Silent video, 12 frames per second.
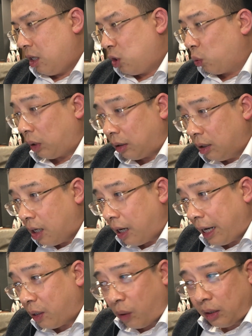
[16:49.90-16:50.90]
Chúng ta thường
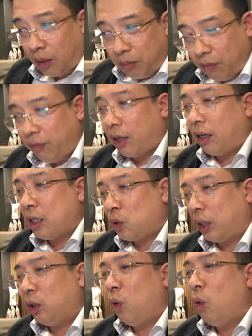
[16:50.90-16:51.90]
hay quan tâm đến việc là
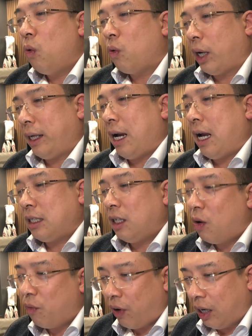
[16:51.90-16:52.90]
doanh thu của khách hàng chứ
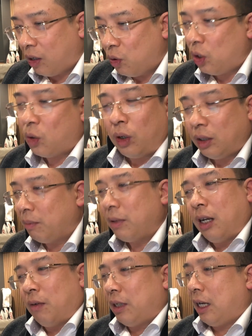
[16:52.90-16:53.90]
không phải là câu chuyện quan tâm thật
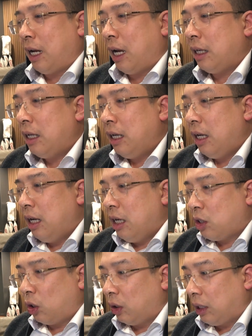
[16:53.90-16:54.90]
lòng đến khách hàng.
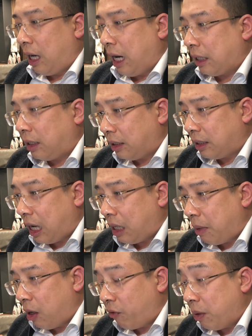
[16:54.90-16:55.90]
Cho tôi nhắc lại là tất cả các
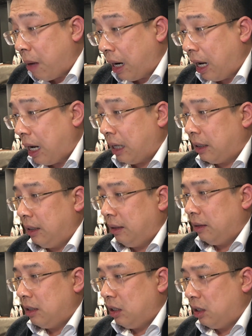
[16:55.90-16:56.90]
bài học về bán hàng ấy,
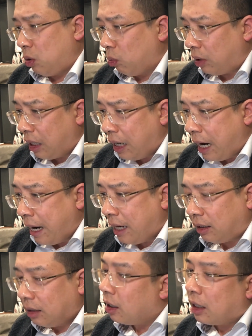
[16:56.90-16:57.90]
chúng ta
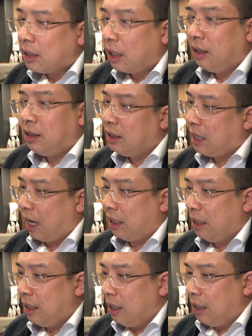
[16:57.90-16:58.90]
nghe tưởng là rất đơn giản.
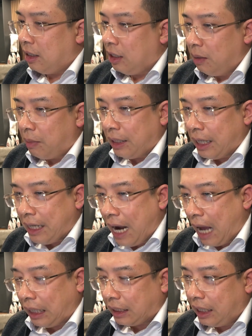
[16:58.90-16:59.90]
Nhưng mà để
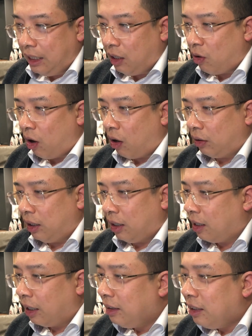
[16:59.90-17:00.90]
đạt cái điều đó thì
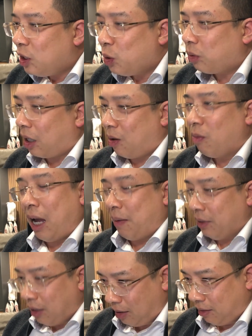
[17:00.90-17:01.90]
gần như chúng ta không
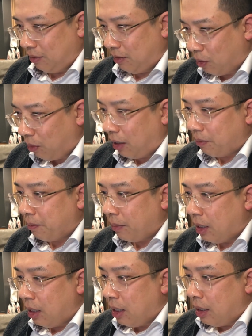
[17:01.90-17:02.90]
làm được, đúng không ạ?
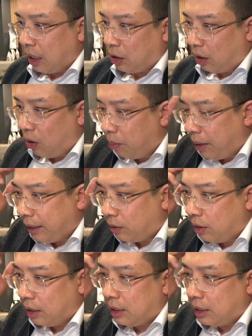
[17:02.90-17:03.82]
Thế cho nên hôm nay tôi thật